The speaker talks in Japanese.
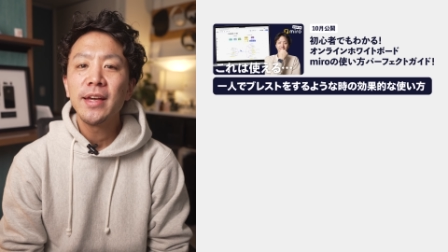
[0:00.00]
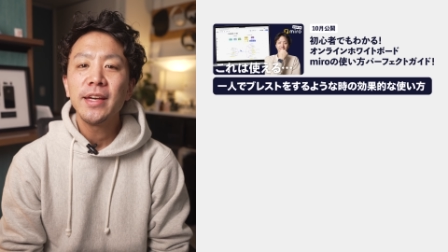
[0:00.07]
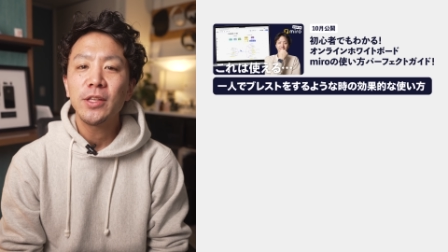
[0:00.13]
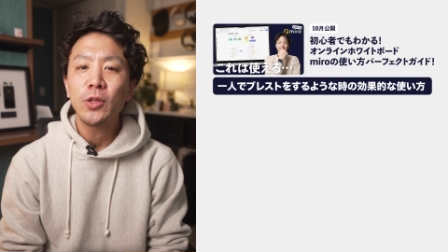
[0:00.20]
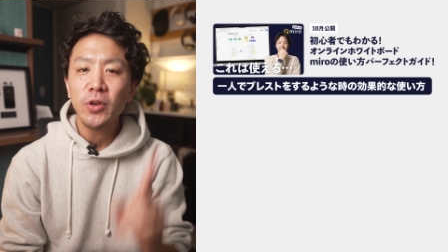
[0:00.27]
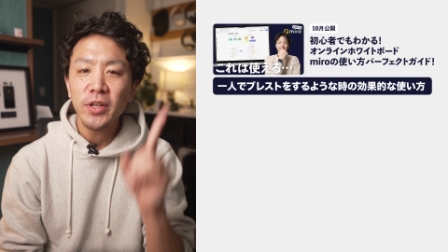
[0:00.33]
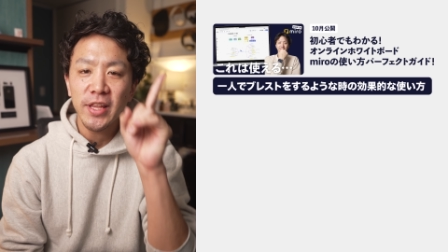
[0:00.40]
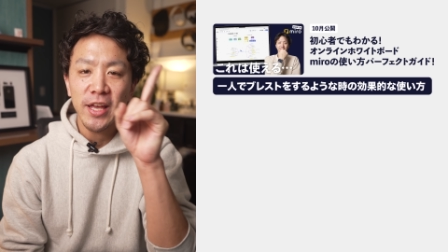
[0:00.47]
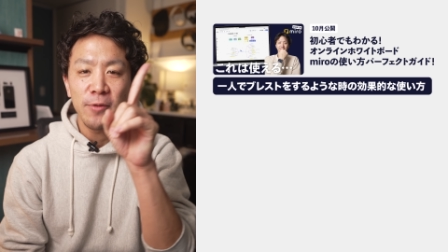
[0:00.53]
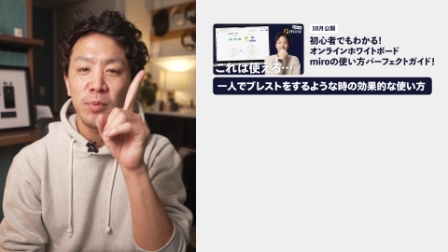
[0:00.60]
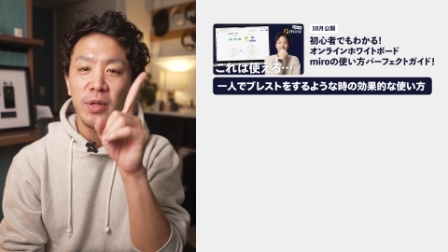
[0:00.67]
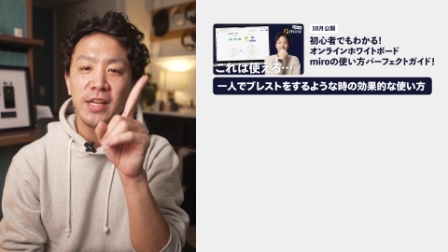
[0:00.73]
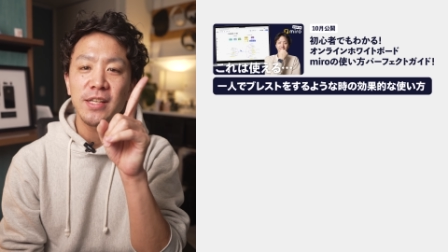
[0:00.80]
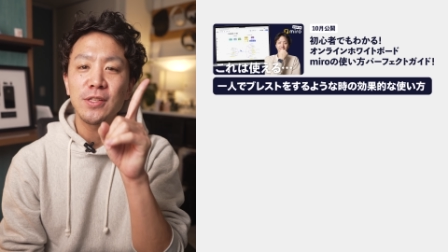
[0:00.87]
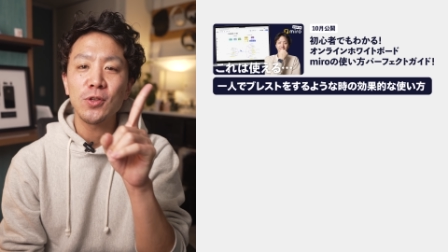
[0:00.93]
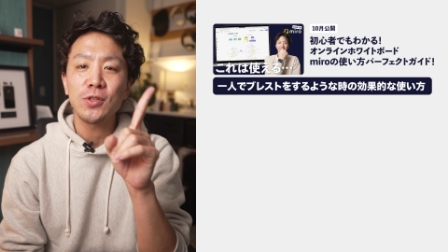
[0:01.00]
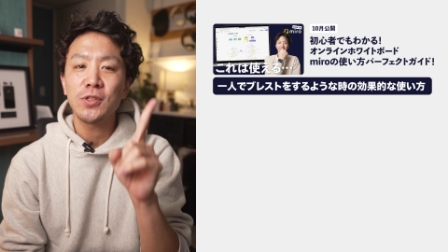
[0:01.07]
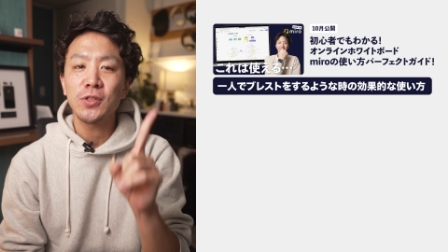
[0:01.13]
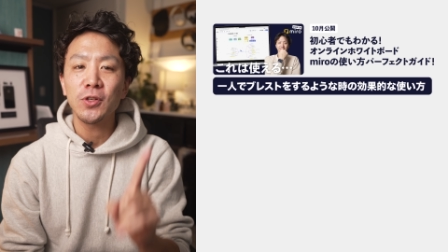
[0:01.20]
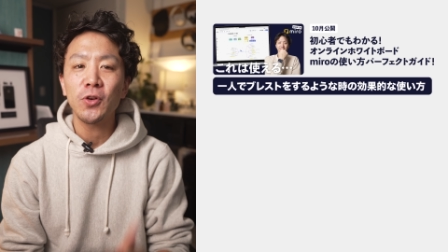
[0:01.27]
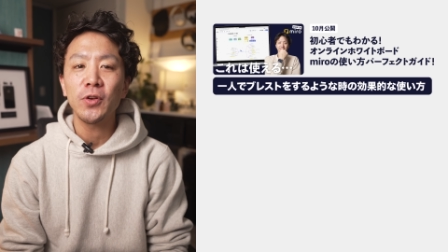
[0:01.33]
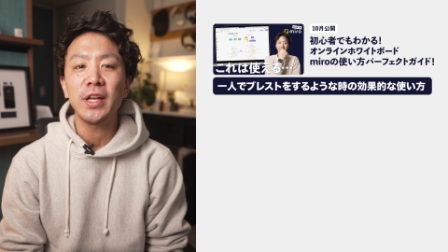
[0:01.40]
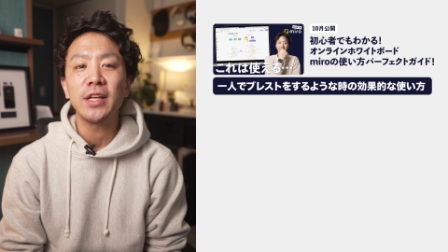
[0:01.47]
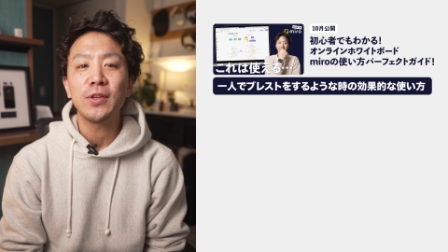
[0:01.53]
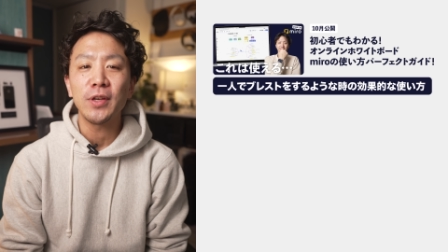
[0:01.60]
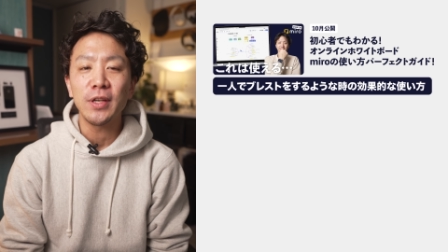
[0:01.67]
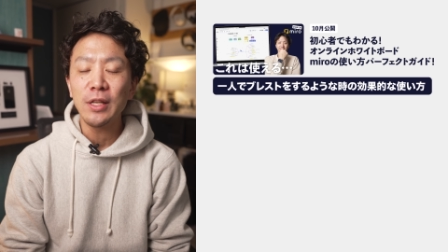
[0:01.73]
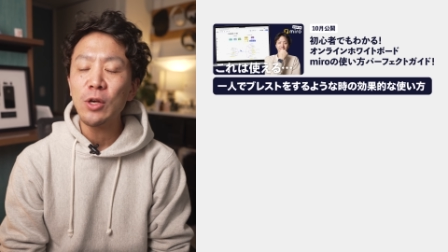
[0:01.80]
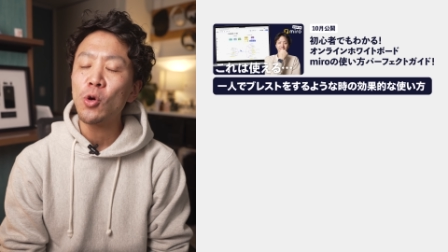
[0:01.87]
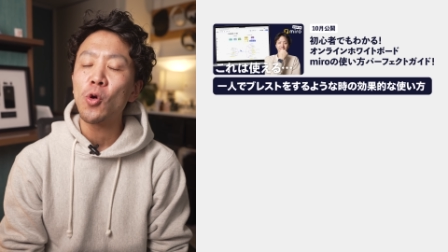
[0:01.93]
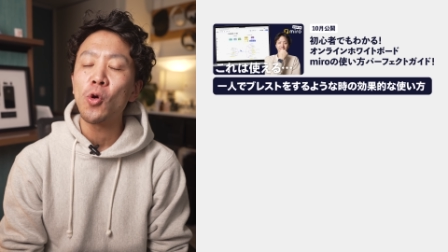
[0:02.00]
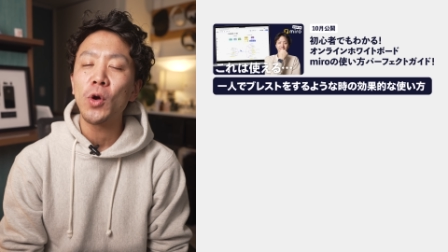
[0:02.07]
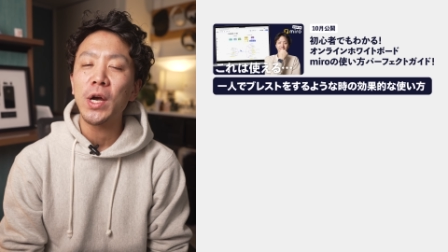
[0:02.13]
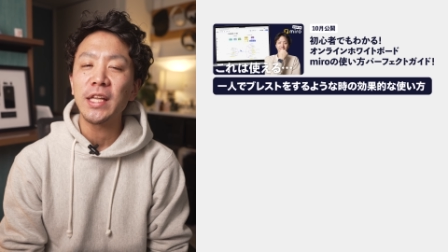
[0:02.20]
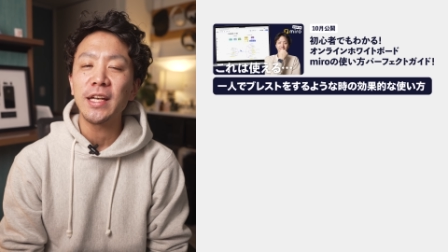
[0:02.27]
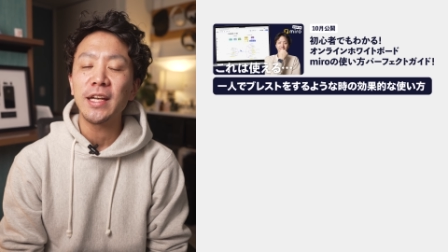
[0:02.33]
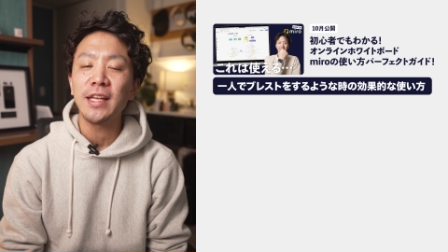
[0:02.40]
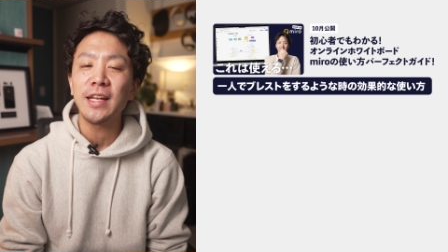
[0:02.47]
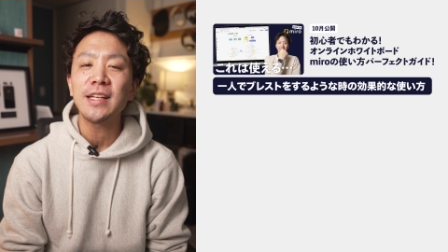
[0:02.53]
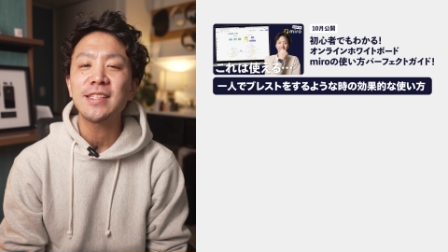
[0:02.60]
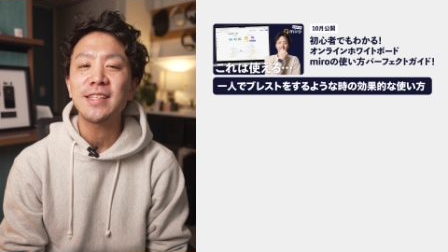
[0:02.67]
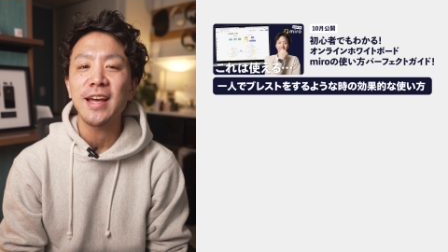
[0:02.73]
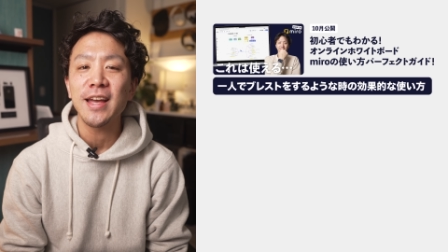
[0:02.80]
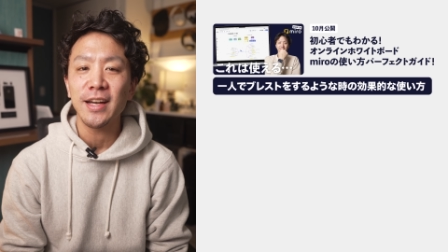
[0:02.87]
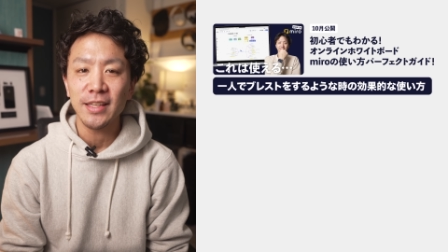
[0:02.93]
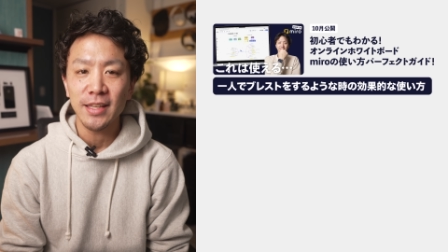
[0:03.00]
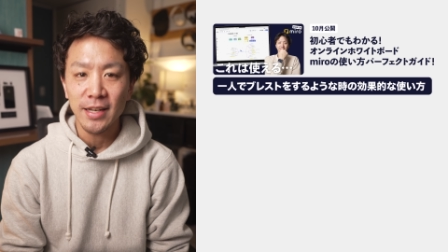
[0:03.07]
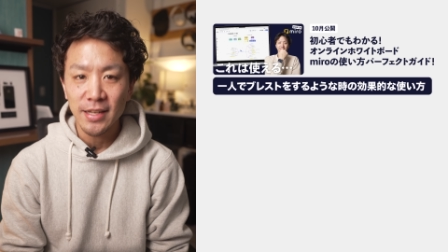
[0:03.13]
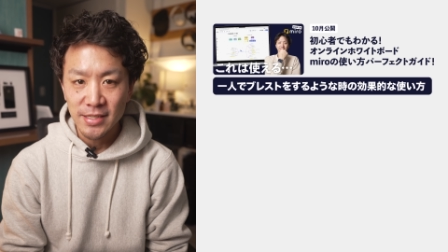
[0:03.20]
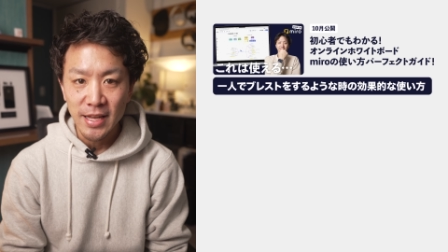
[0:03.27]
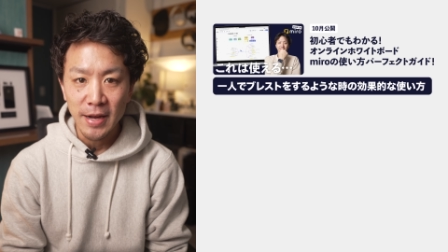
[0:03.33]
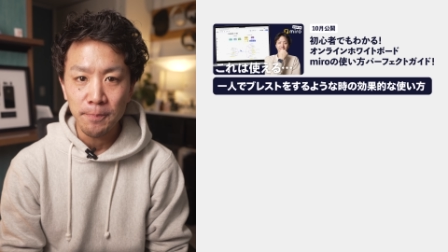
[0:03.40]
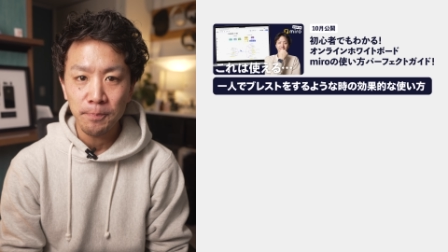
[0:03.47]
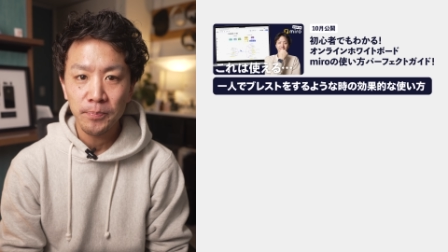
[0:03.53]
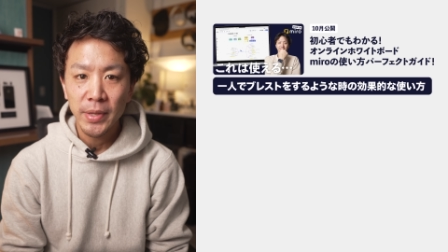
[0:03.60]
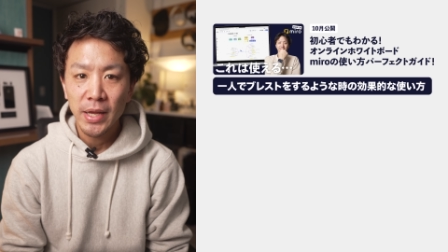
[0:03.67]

1人でブレストするような時の効果的な使い方でした。